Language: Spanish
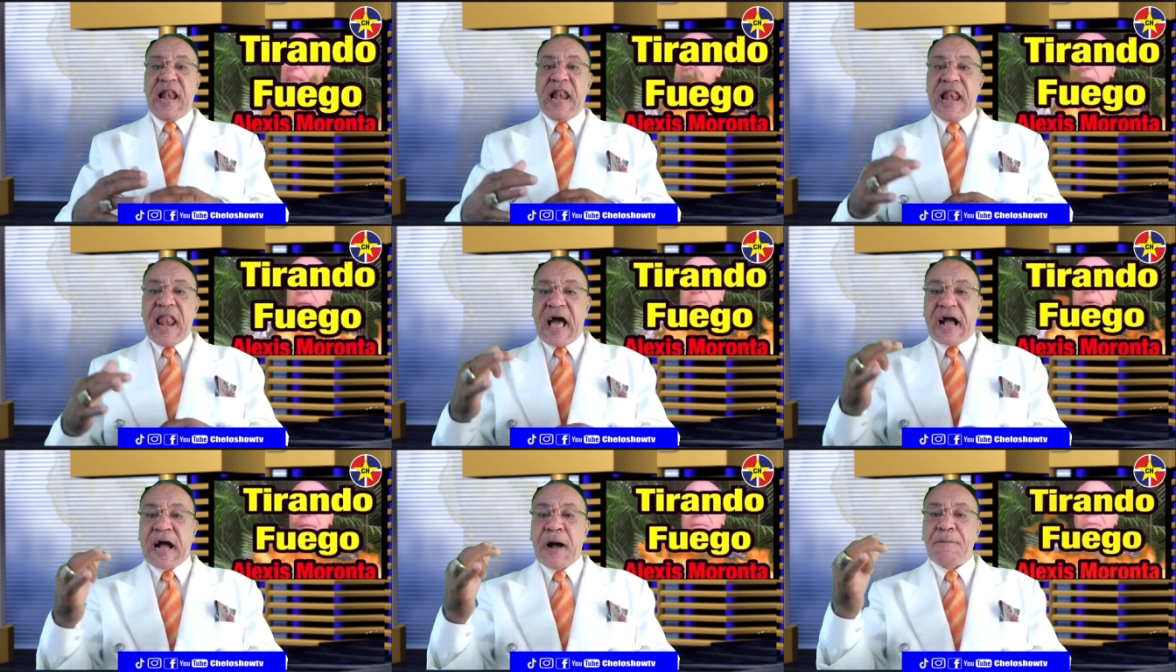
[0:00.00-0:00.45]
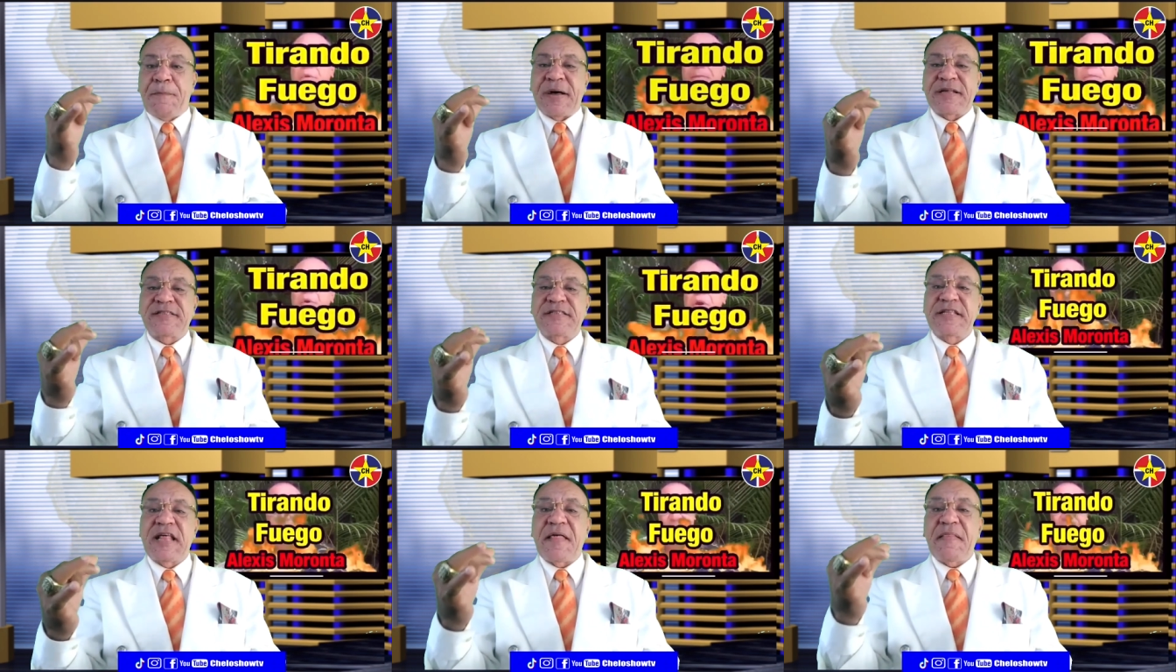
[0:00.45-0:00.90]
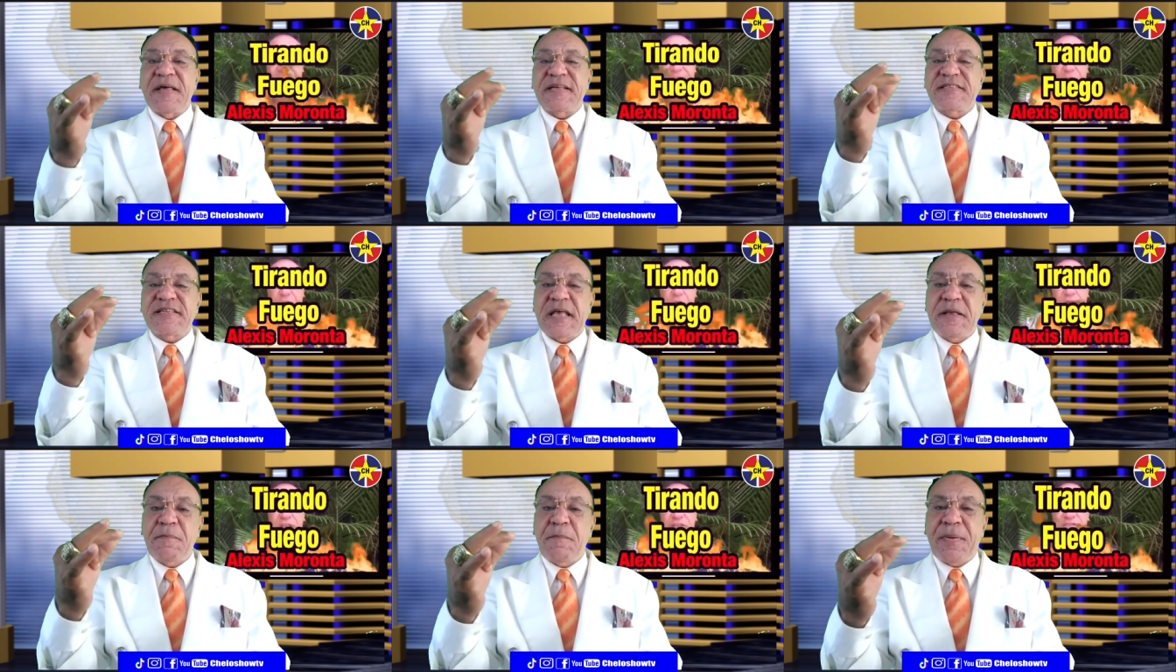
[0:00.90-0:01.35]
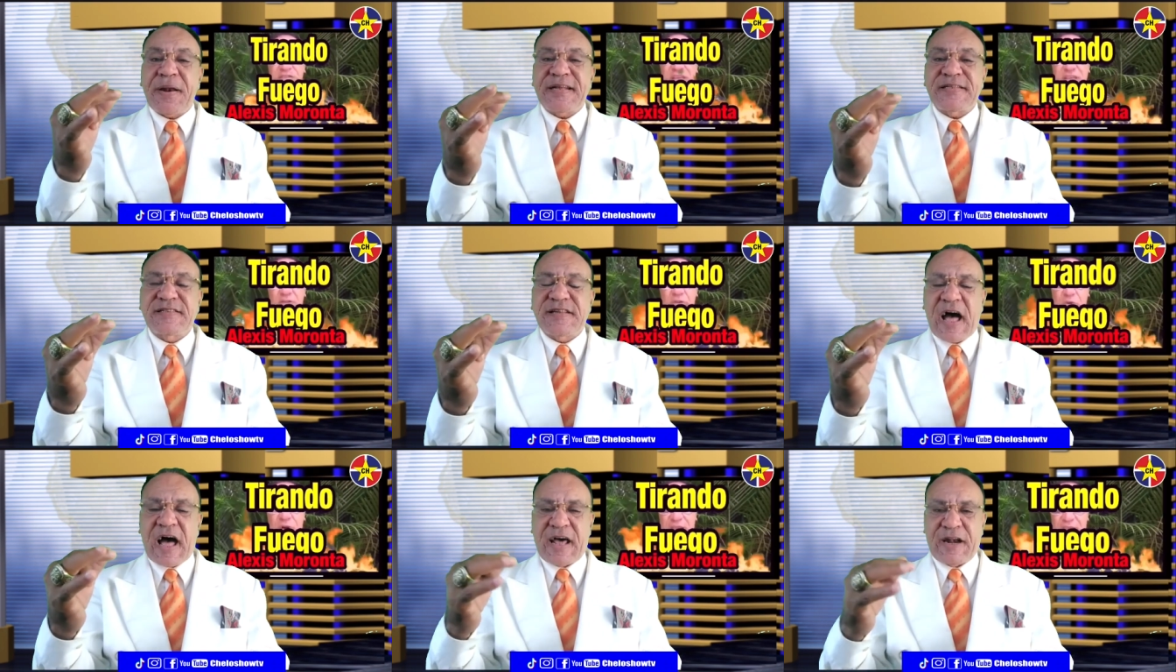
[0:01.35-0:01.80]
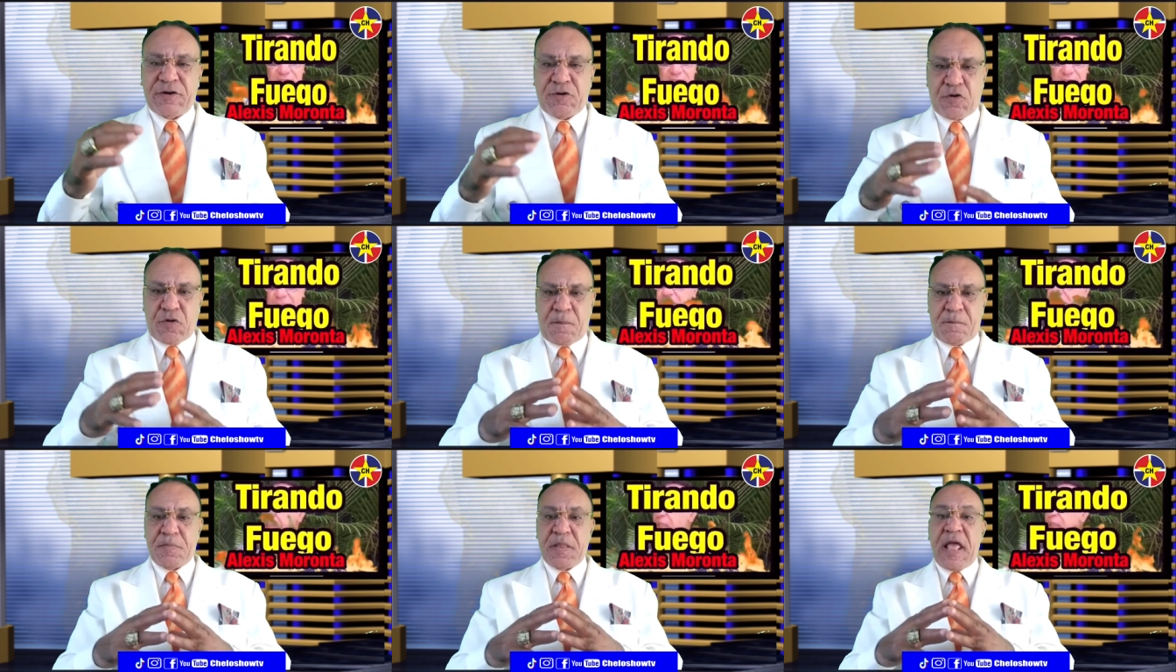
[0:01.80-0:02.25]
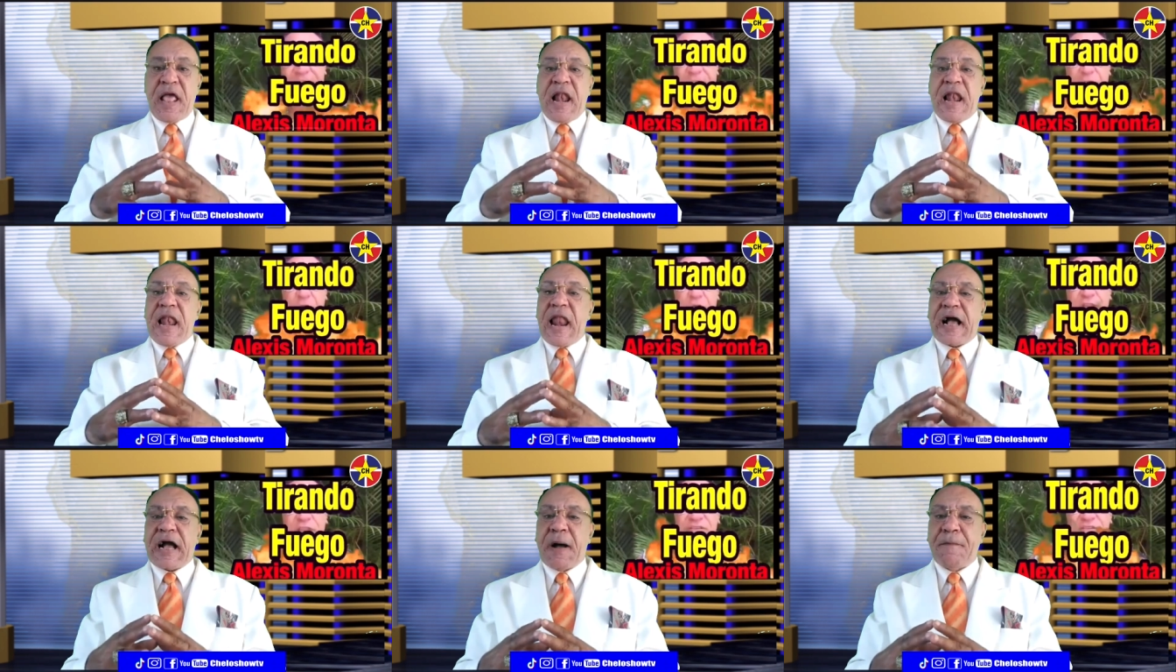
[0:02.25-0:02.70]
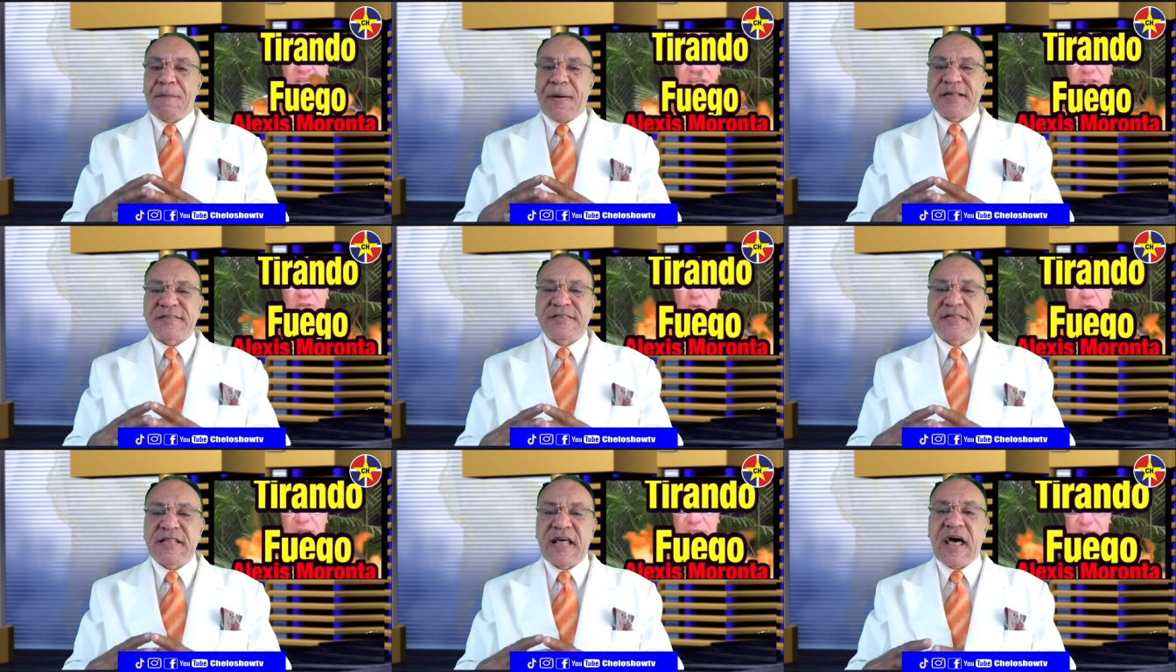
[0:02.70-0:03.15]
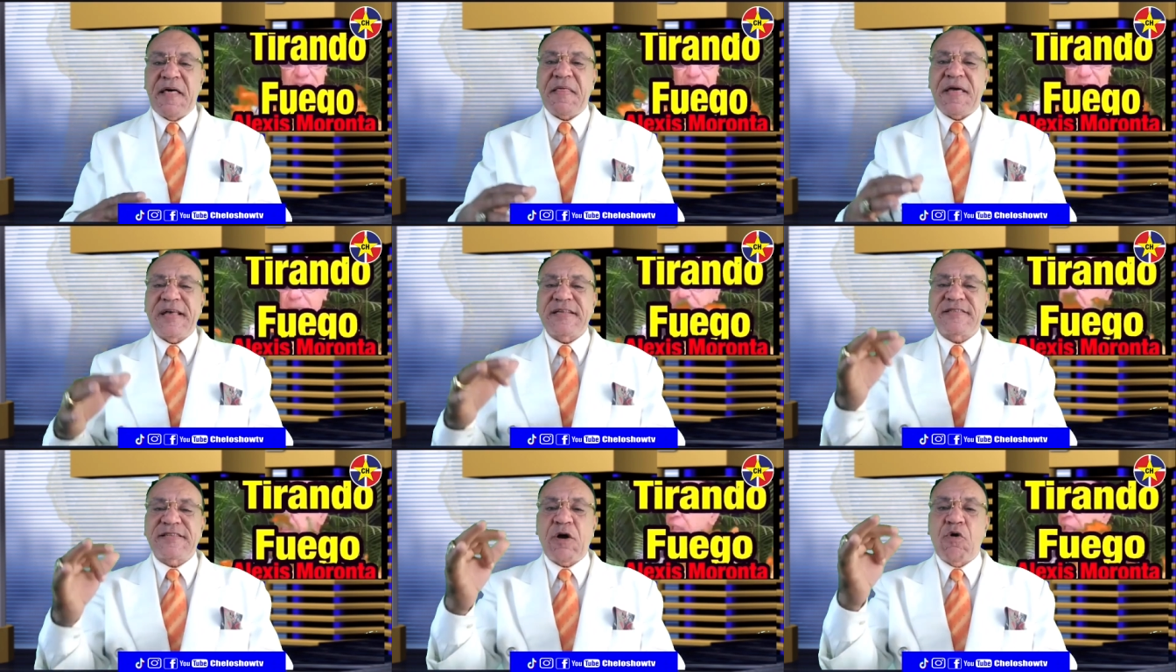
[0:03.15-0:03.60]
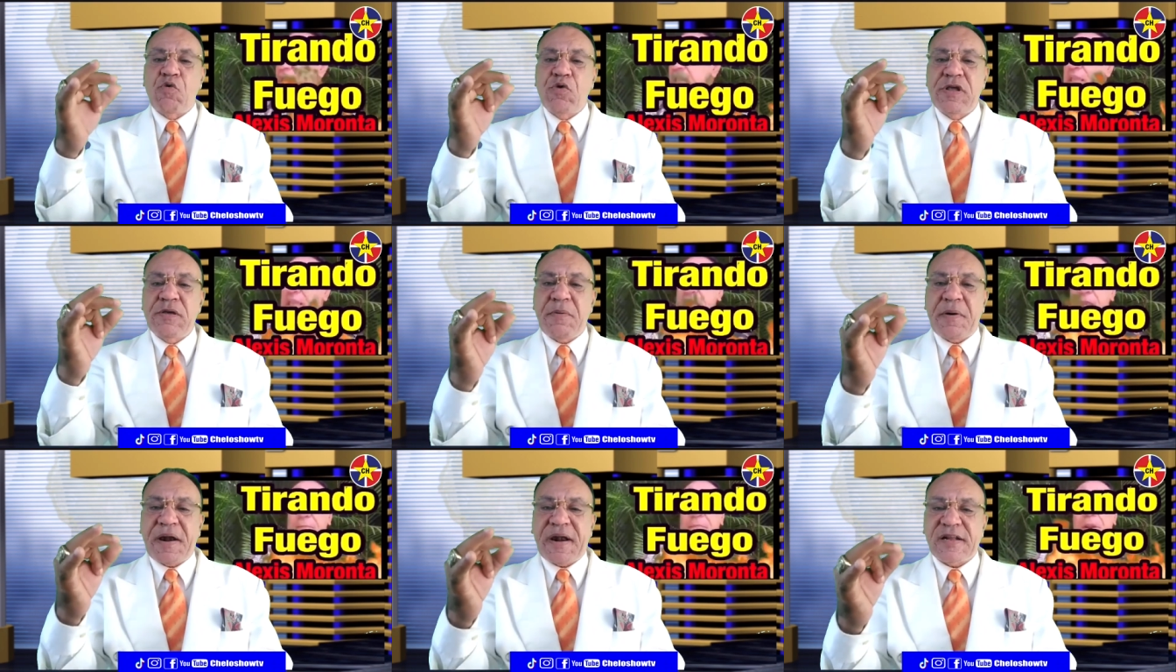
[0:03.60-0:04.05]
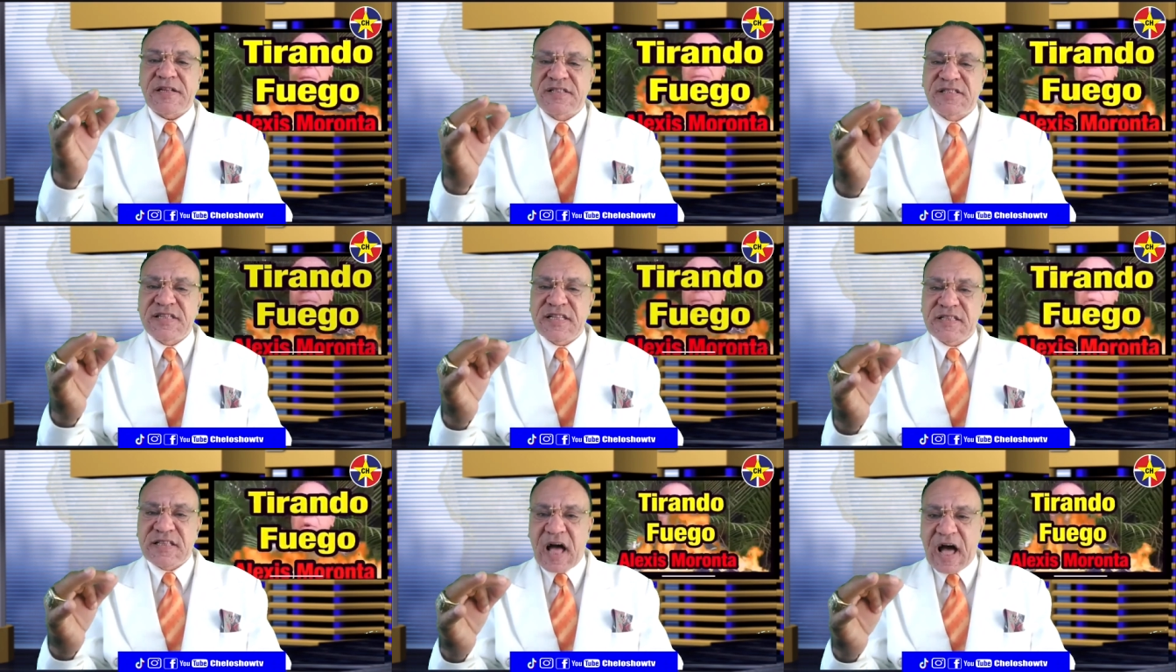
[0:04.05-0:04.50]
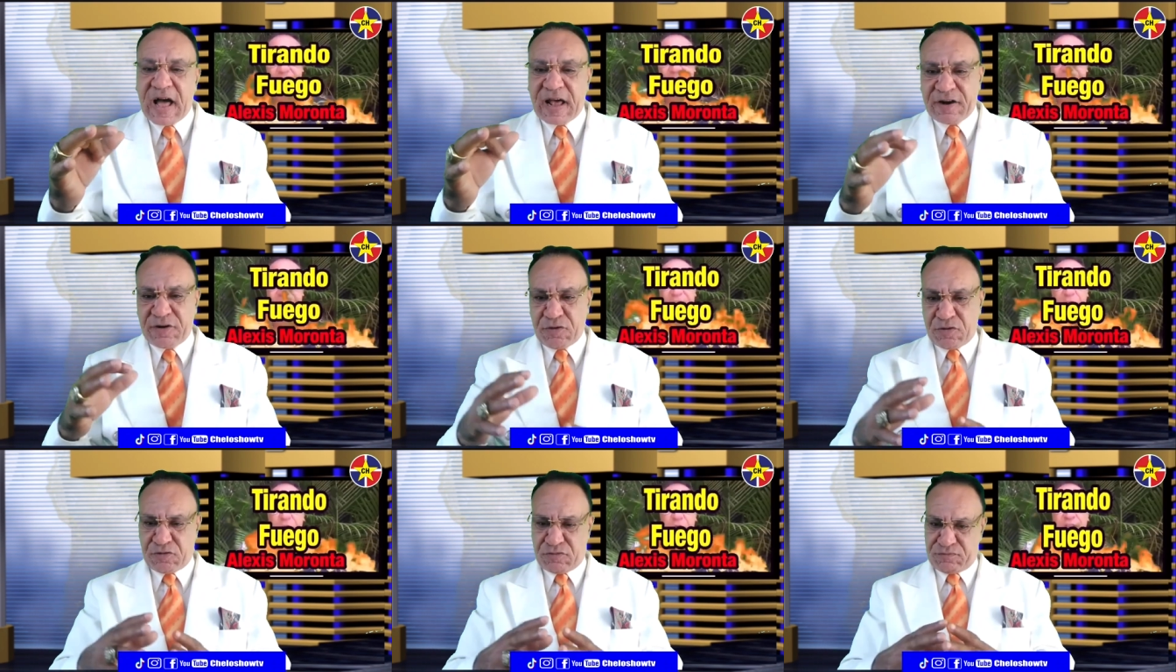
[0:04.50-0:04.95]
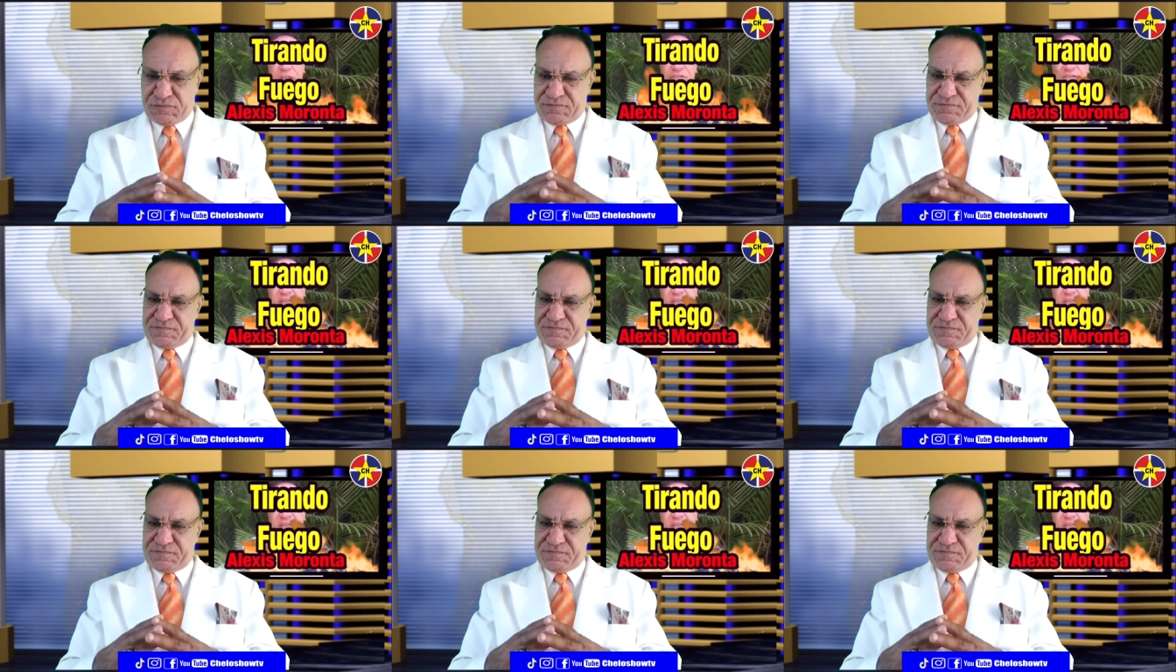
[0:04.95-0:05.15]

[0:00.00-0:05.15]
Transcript: la capacidad de ese empresario, la capacidad de ese universitario,